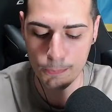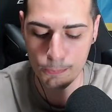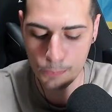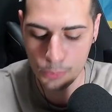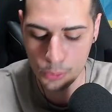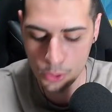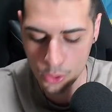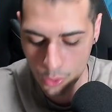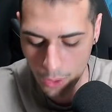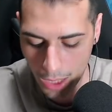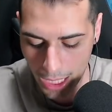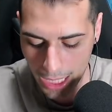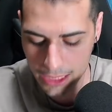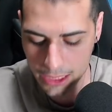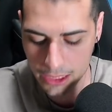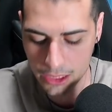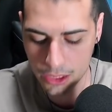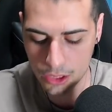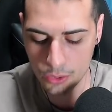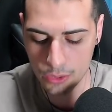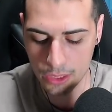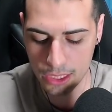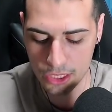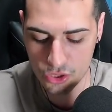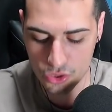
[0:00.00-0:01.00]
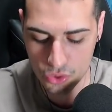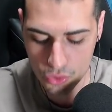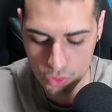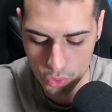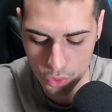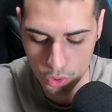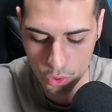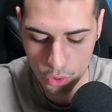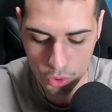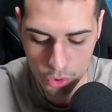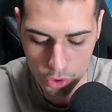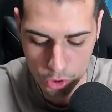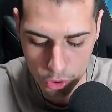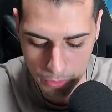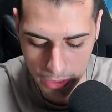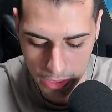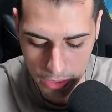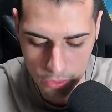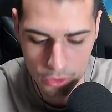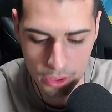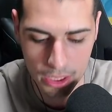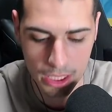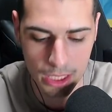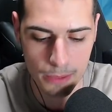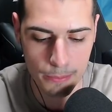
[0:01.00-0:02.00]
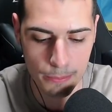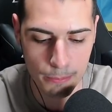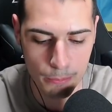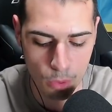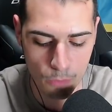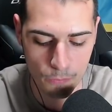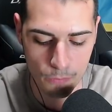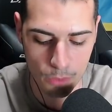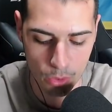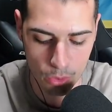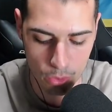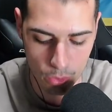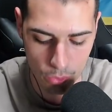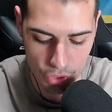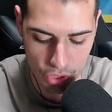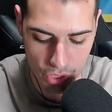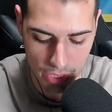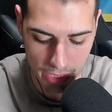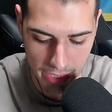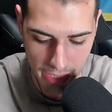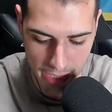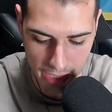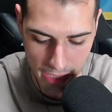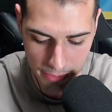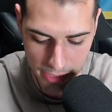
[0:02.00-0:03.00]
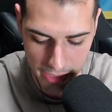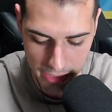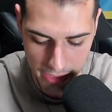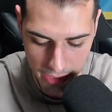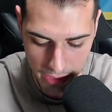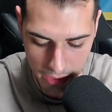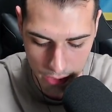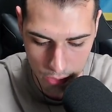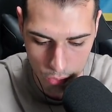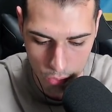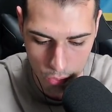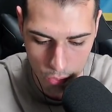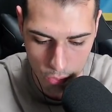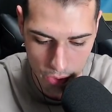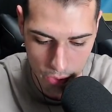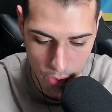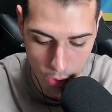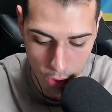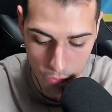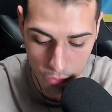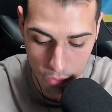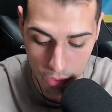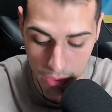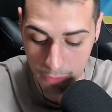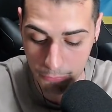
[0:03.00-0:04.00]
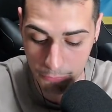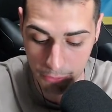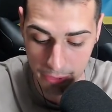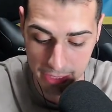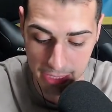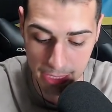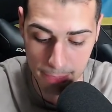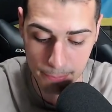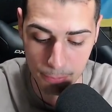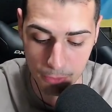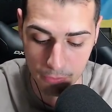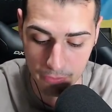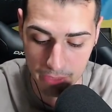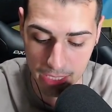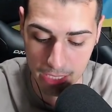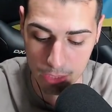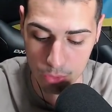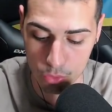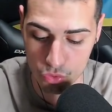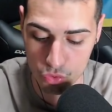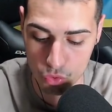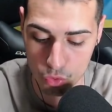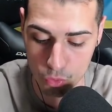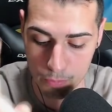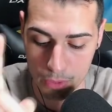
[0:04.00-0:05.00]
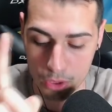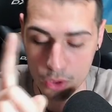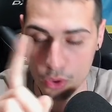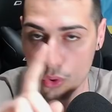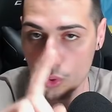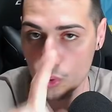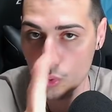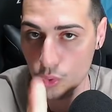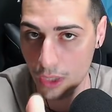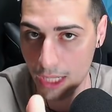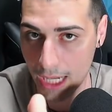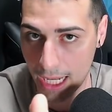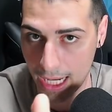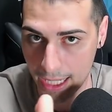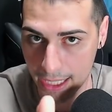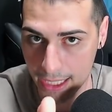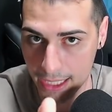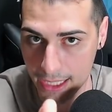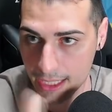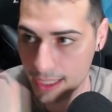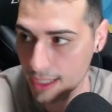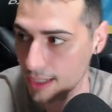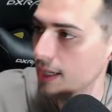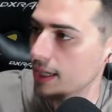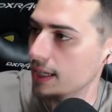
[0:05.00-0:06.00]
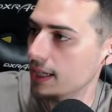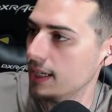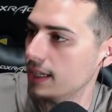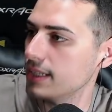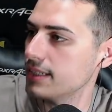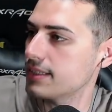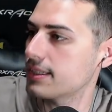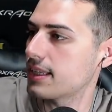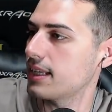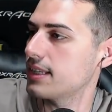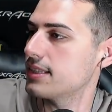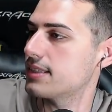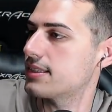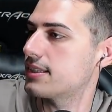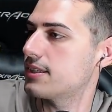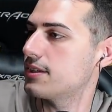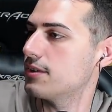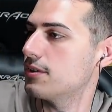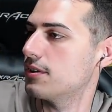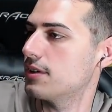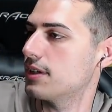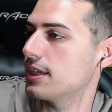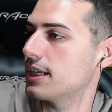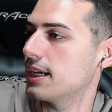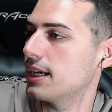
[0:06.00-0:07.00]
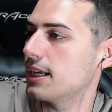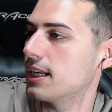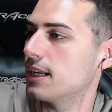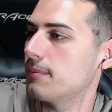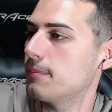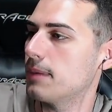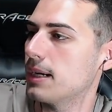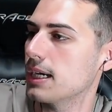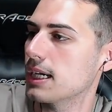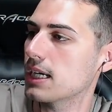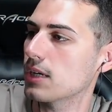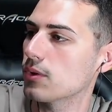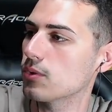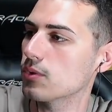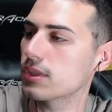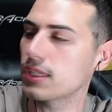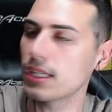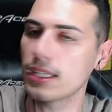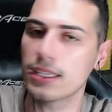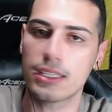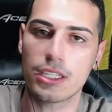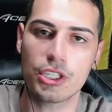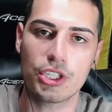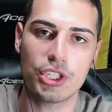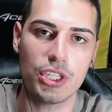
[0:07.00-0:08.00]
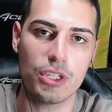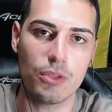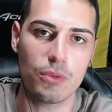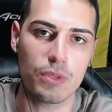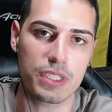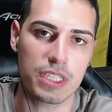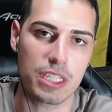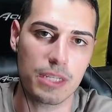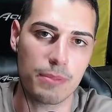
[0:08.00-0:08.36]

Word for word: più alto in assoluto col domatore, mo ve lo devo cercare perché non lo ritrovo. Nel frattempo vi chiedo subito un like, l'iscrizione, ne mancano 85, siamo